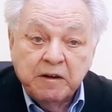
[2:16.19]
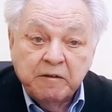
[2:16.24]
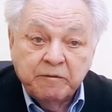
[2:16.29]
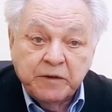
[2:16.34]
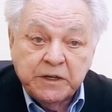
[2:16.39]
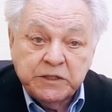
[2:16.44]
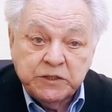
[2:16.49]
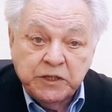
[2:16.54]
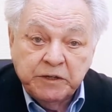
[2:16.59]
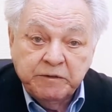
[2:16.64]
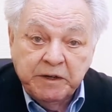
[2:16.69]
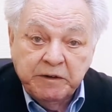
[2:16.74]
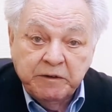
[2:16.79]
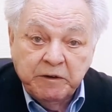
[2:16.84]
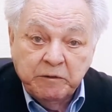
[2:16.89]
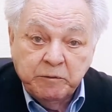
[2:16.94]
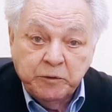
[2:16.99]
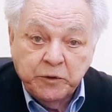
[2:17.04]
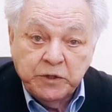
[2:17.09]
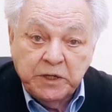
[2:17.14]
в основе
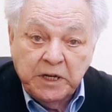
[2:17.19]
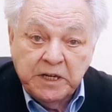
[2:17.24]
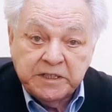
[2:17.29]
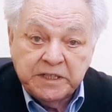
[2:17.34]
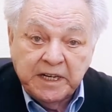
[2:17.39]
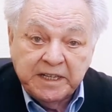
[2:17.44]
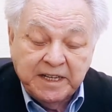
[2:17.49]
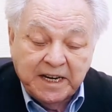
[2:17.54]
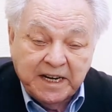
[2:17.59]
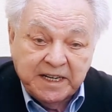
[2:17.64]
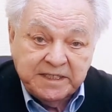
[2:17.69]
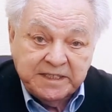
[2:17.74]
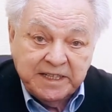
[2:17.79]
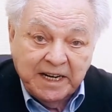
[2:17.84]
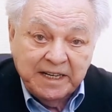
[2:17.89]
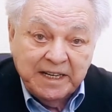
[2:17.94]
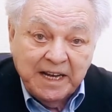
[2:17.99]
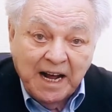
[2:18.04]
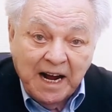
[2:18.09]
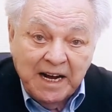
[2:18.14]
его будут лежать
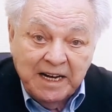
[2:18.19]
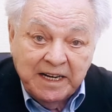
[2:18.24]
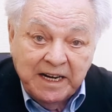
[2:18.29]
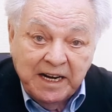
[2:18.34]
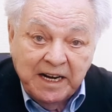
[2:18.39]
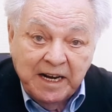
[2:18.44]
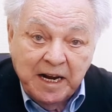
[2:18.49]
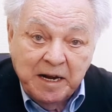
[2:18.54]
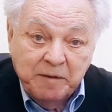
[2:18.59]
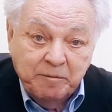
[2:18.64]
рациональные